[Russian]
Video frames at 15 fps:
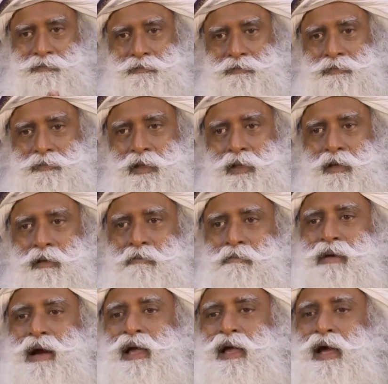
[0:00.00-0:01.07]
Мое
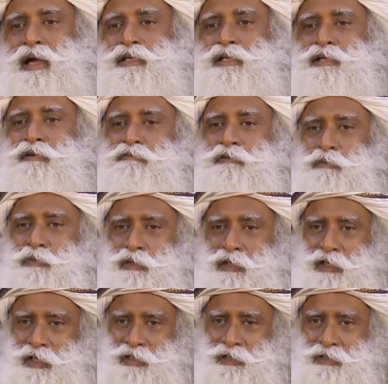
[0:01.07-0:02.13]
понимание либерализма
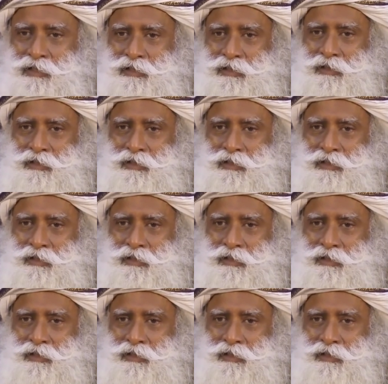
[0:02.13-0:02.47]
такое.